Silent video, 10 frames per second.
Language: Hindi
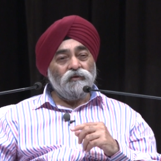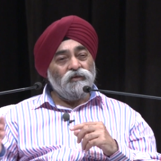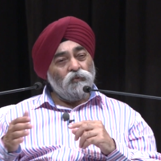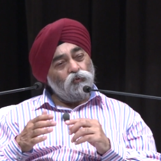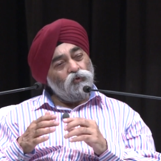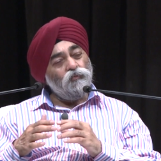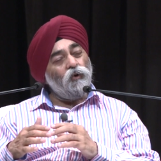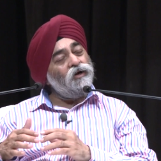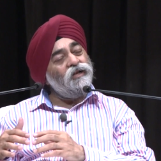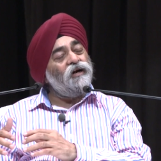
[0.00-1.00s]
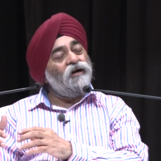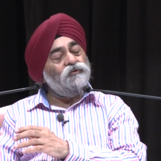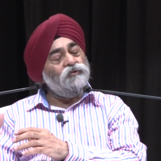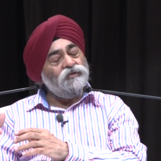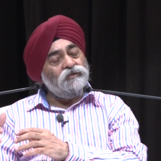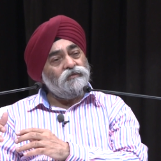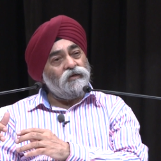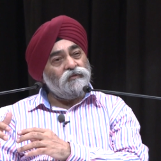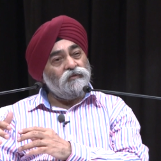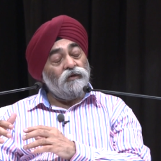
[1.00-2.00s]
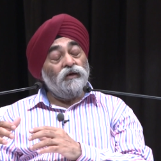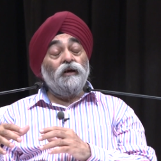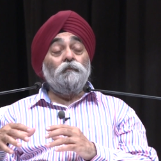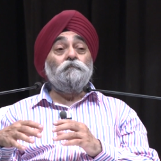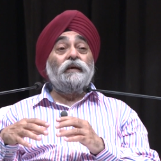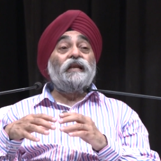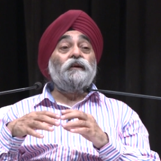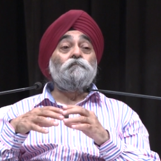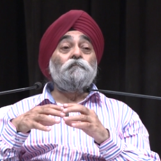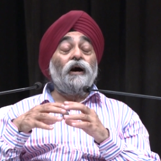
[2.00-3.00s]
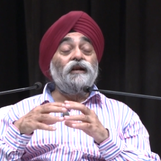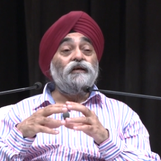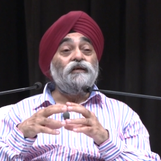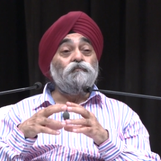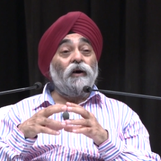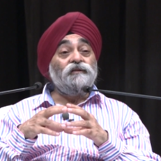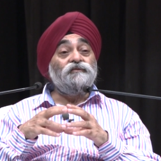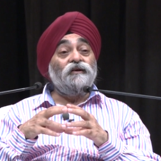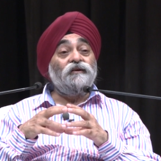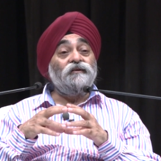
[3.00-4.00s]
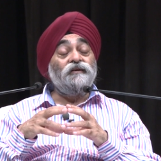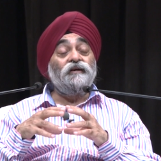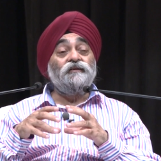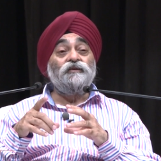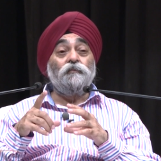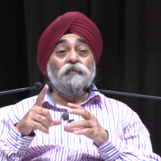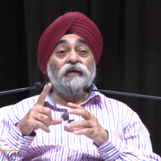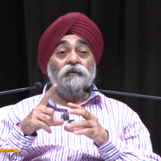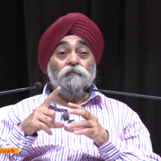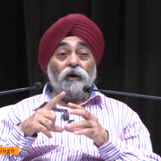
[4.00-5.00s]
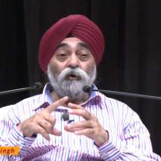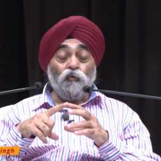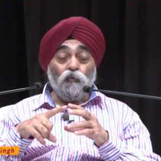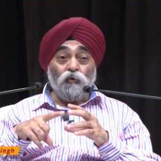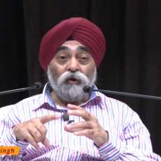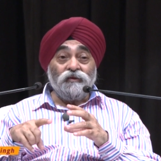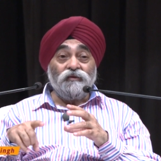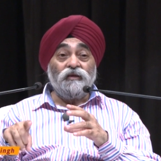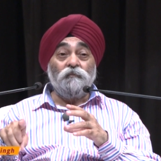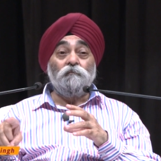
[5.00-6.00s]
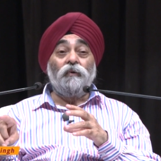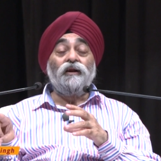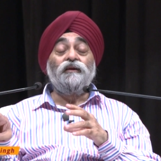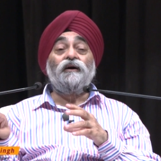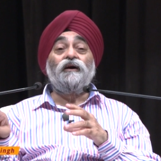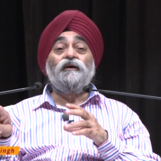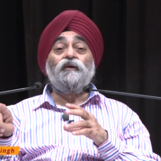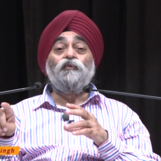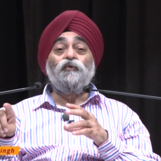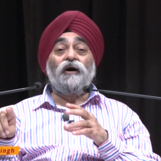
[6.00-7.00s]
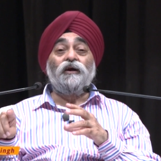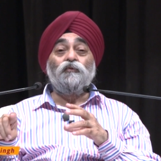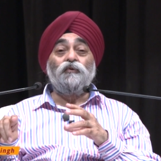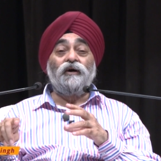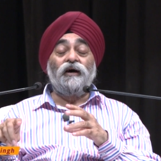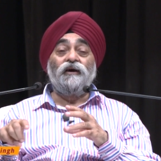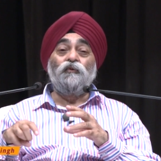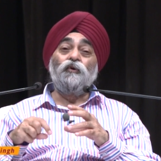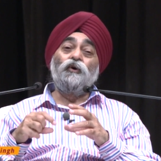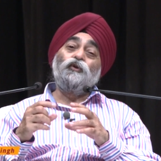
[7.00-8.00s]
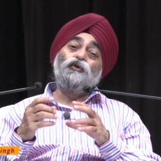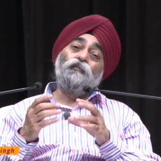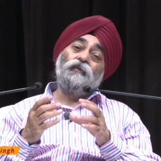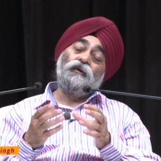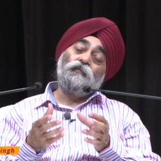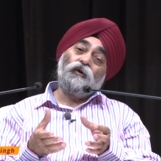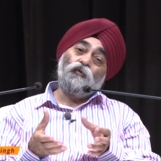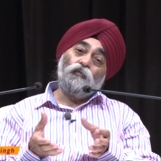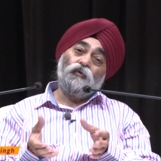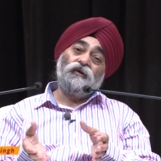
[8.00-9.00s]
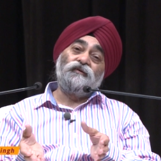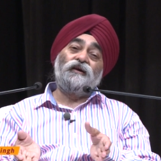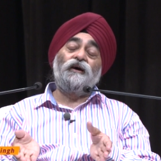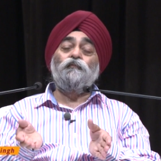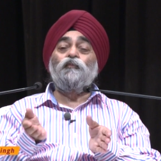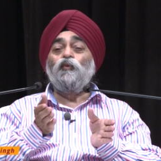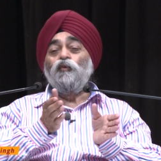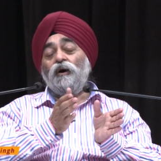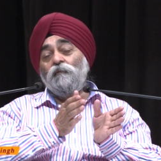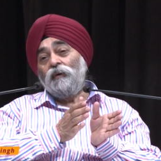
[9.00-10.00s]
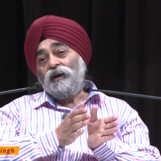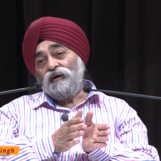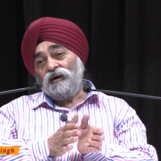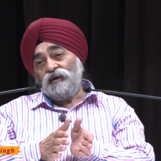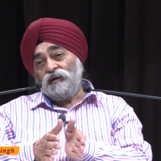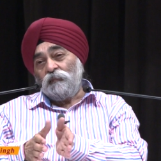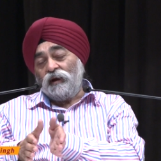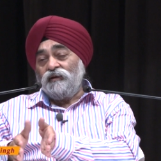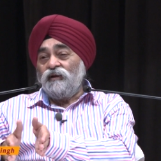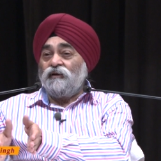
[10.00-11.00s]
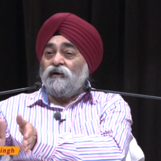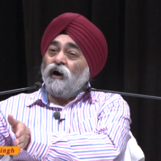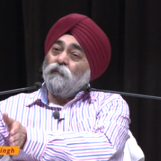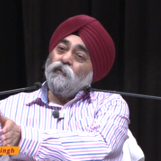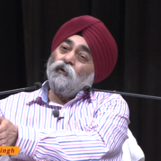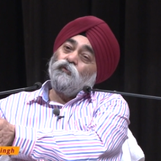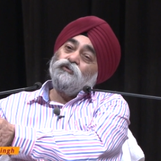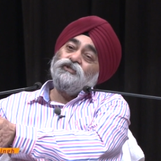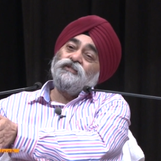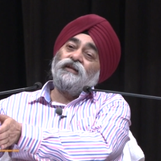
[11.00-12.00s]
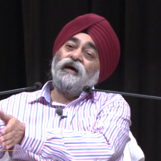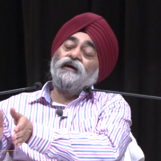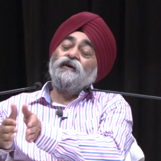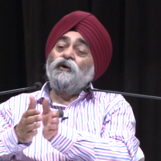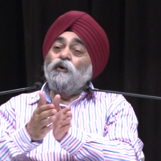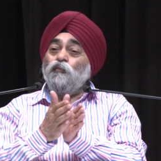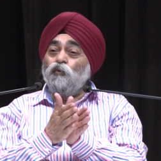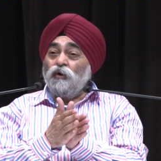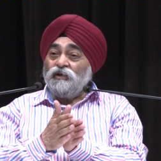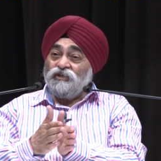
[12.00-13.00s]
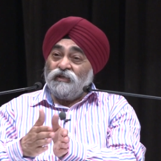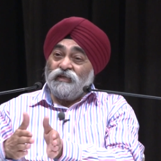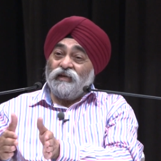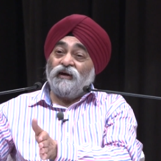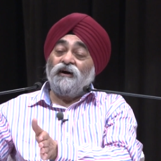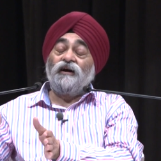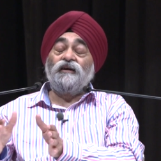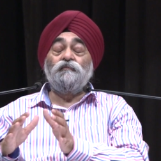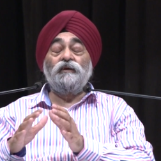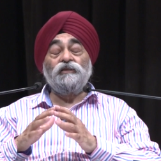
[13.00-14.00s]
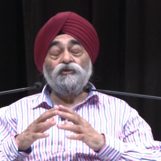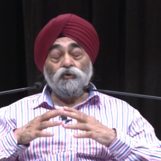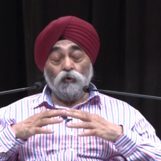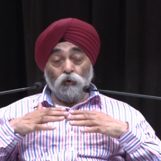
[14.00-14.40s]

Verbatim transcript: या पूरी बॉडी लगा दो इसके साथ मेरे मन की बात चल रही है जब मेरे मन को बोला जाता है मन कर कबूना अर्गुन गाया हूँ तो मेरे मन को बोला जा रहा है पूरा मन करके पाई रे राम कहो चित लाए पूरा शरीर लगा के मीन्स